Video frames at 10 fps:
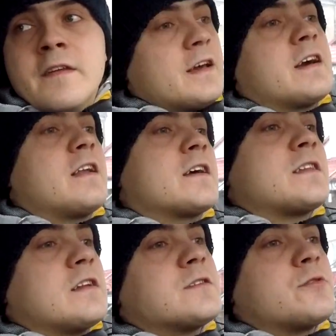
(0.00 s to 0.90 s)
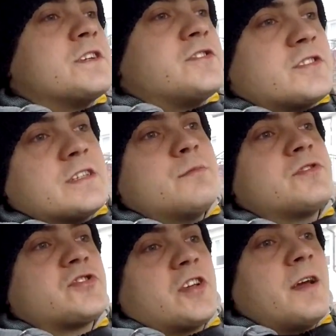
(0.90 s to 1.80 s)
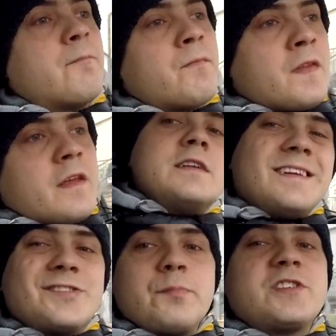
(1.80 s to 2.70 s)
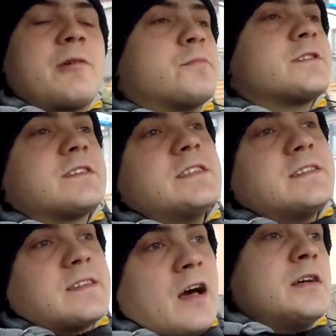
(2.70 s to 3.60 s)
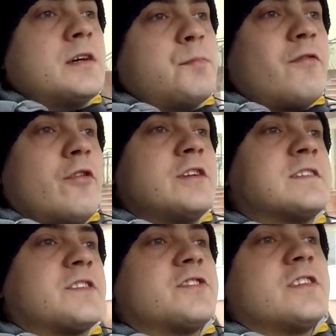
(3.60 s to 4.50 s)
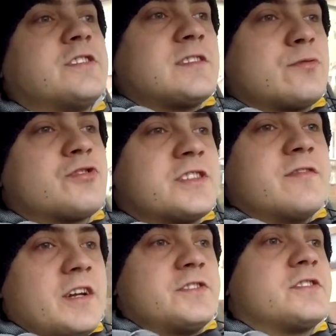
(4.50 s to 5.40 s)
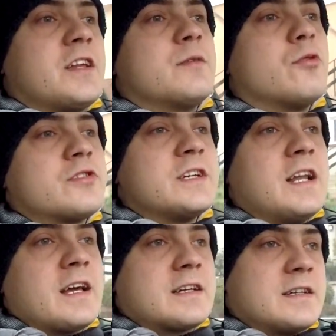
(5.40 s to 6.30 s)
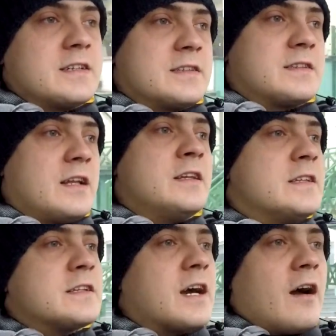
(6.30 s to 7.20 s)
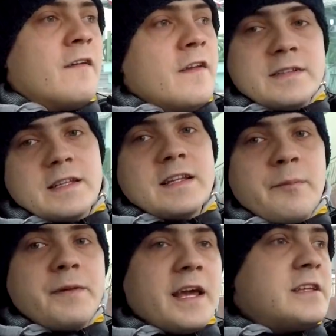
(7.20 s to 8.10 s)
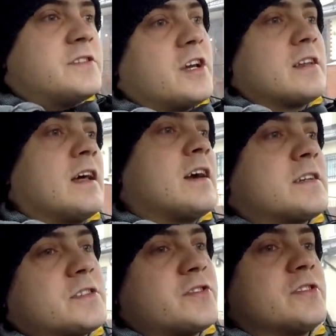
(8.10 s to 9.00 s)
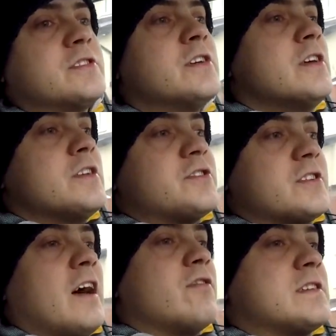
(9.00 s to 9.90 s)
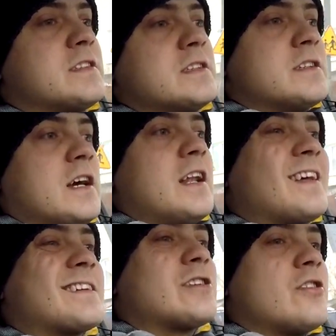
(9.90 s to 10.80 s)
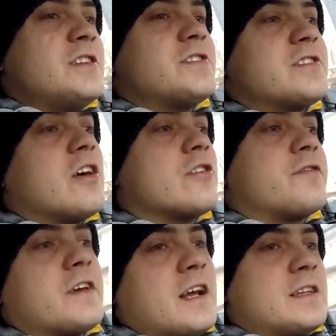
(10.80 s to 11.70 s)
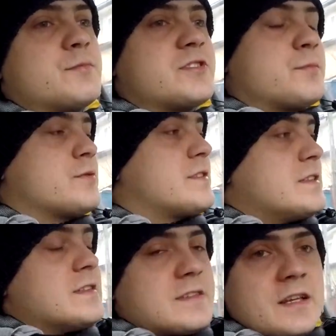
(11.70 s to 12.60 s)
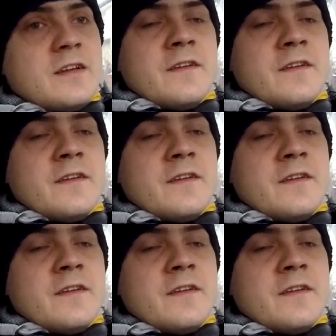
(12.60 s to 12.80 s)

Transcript: charakteryzuje się tym, że Nasza przepustnica e, powoli zaczyna się zużywać. Ten motylek, e, ta linka, te napięcia, tak? Czy, czy nawet e, elektroniczne otwieranie przepustnicy